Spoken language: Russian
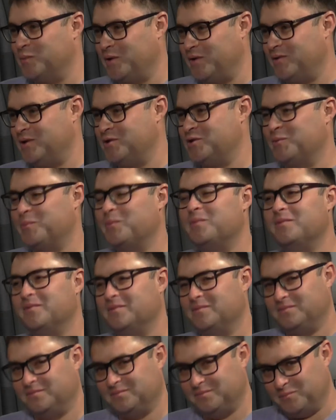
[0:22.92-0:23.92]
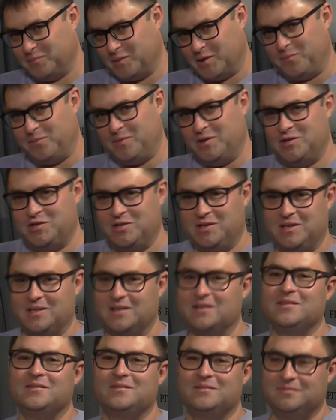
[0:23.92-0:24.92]
вечер, подписчики
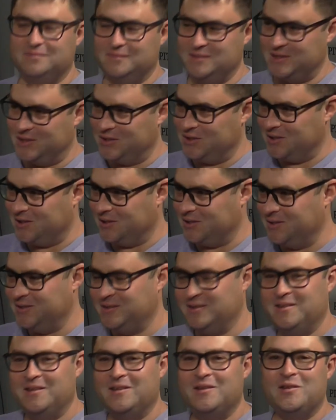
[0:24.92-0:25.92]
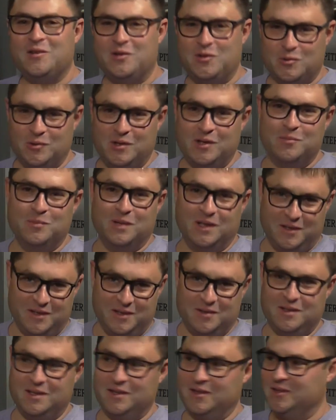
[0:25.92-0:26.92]
канала Юлии
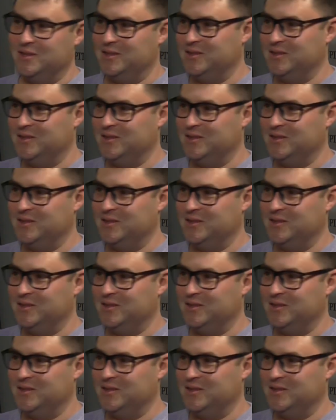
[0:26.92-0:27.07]
Балыкиной.